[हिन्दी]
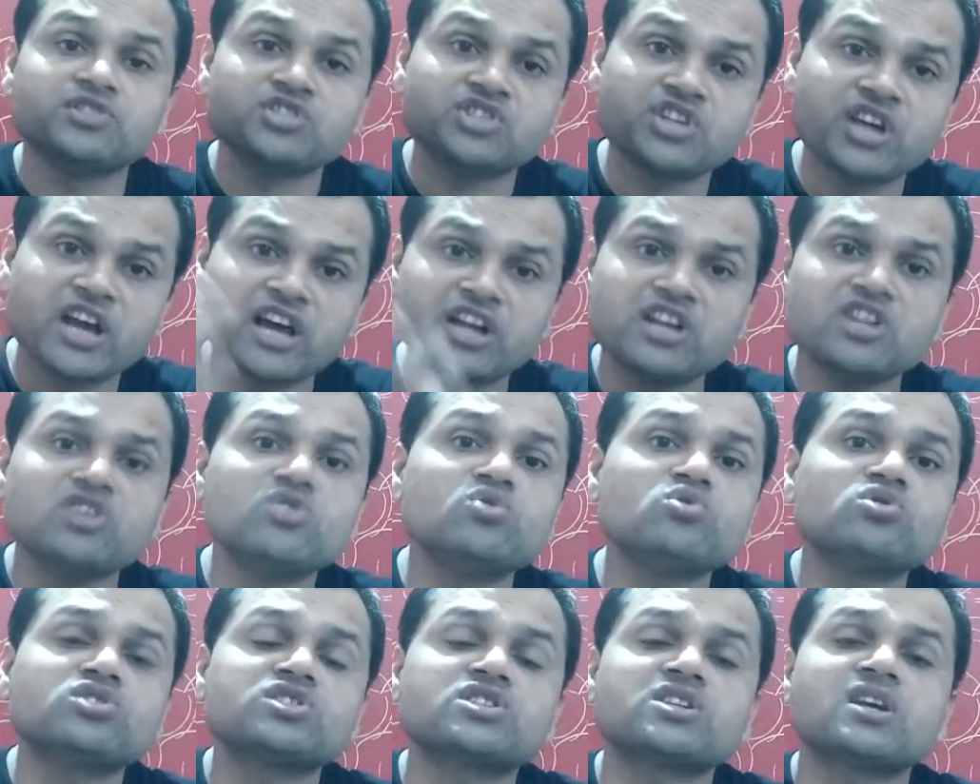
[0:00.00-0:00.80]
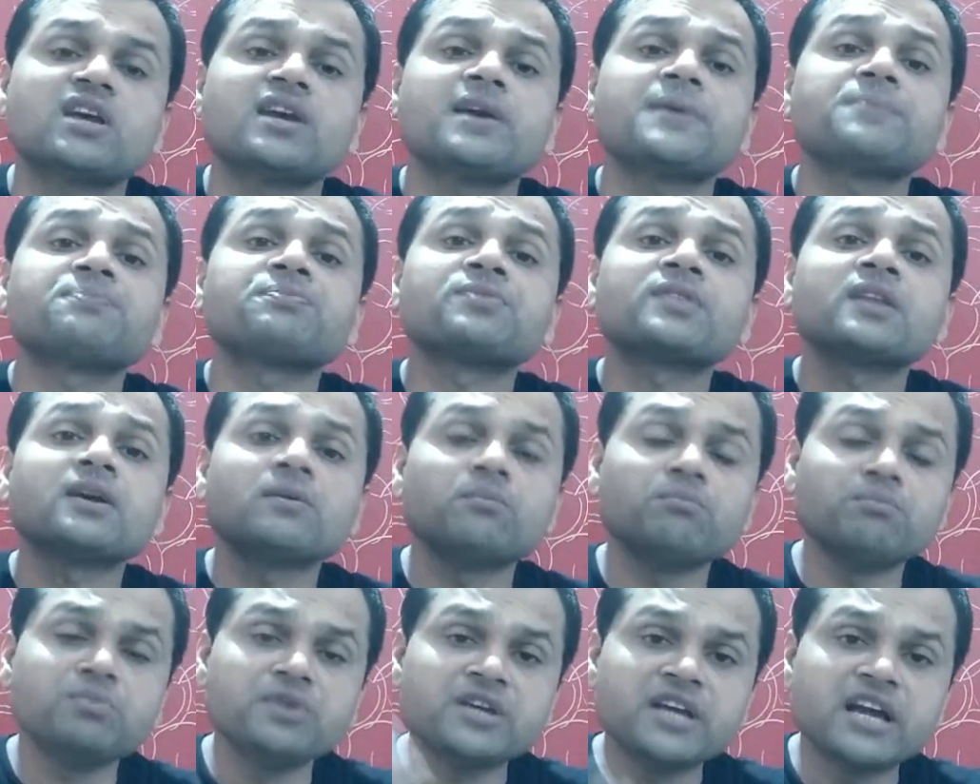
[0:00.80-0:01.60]
जेएनयू से
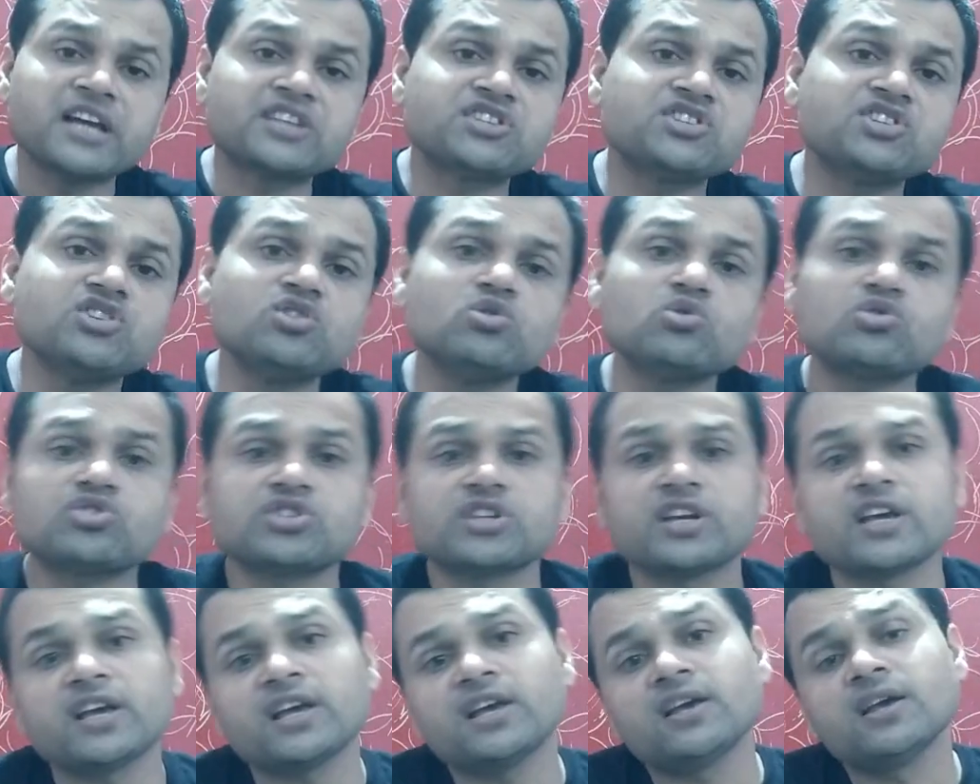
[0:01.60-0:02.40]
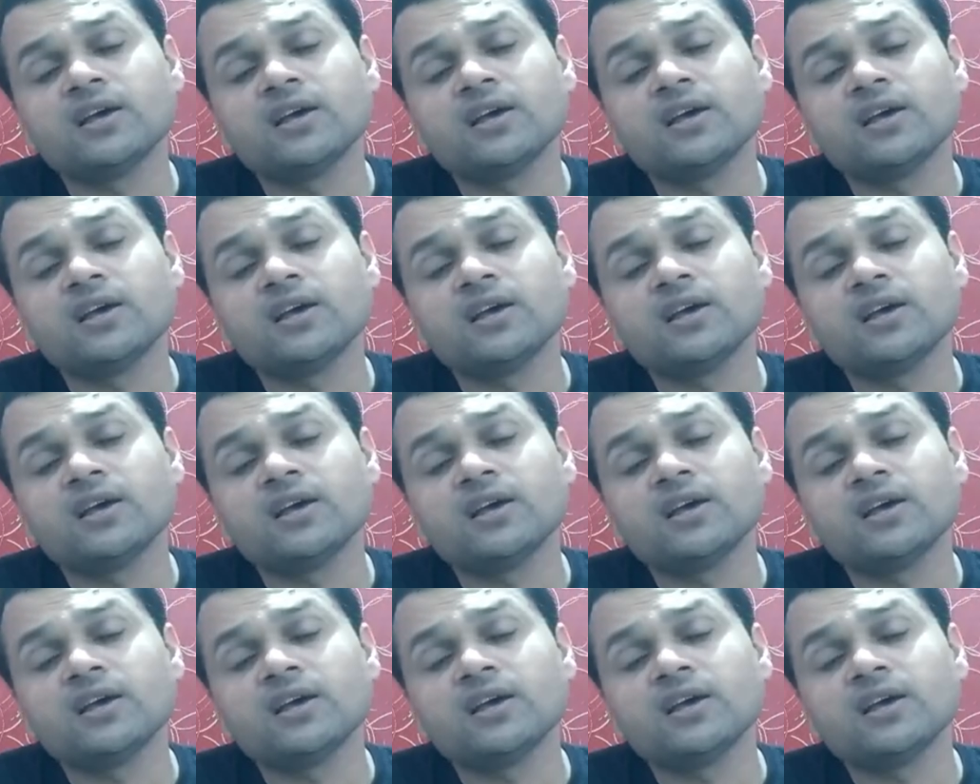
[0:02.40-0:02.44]
बीएचयू से